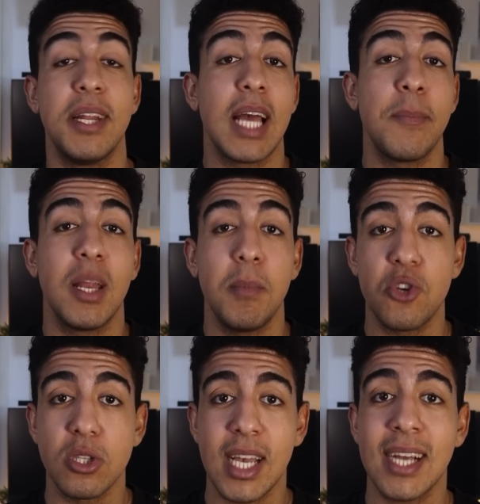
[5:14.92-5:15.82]
der Name nämlich
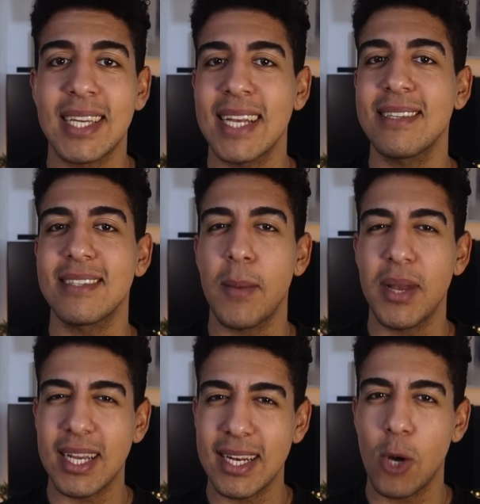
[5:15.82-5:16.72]
schon sagt, geht es
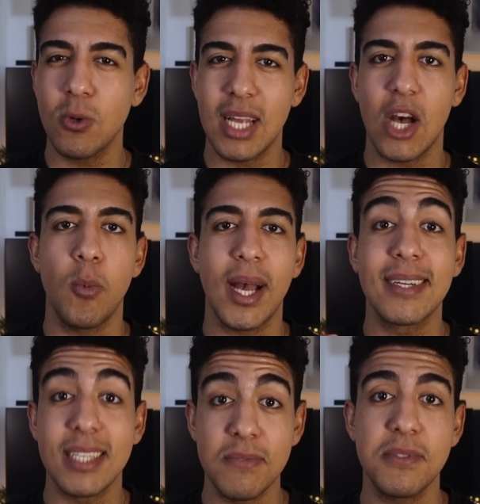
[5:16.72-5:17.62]
dabei genau darum,
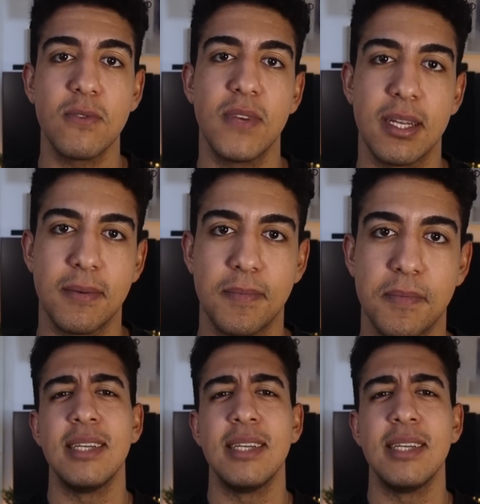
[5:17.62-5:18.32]
aktiv zu werden.